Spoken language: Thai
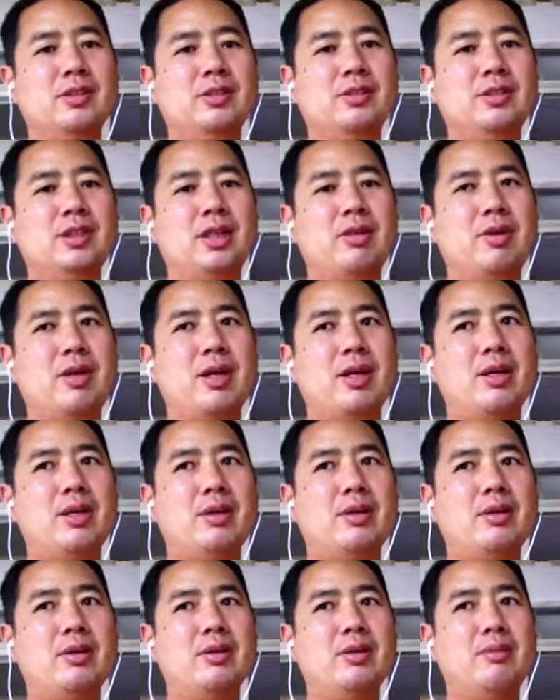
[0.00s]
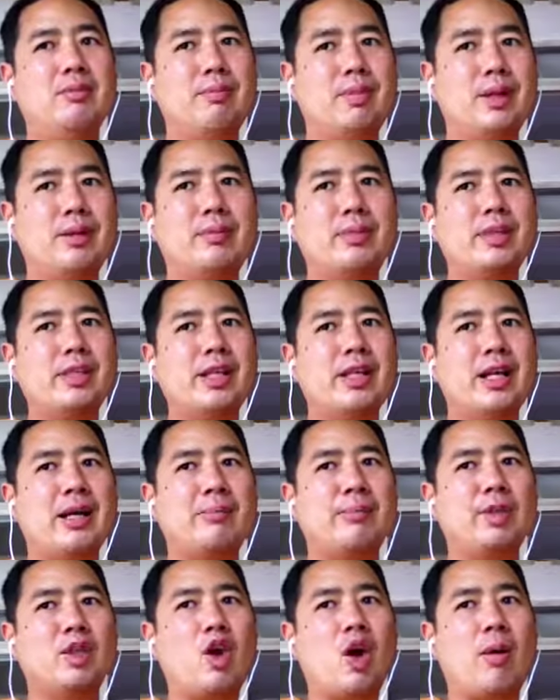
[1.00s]
แสดงว่ามันไม่ใช่
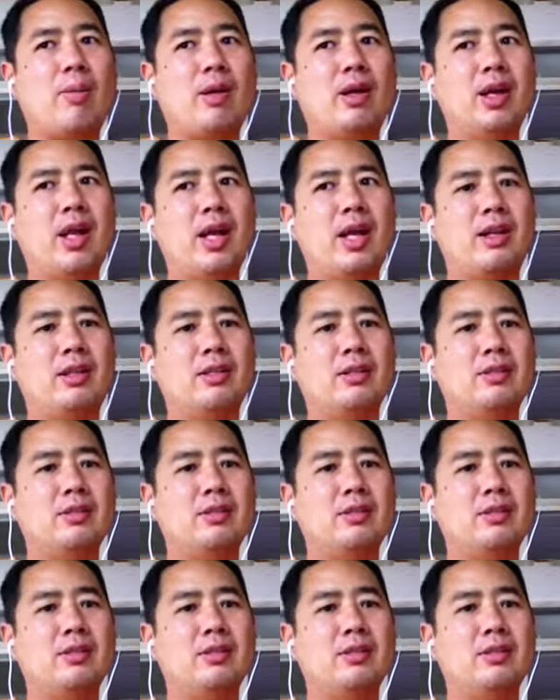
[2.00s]
คำตอบแล้วล่ะ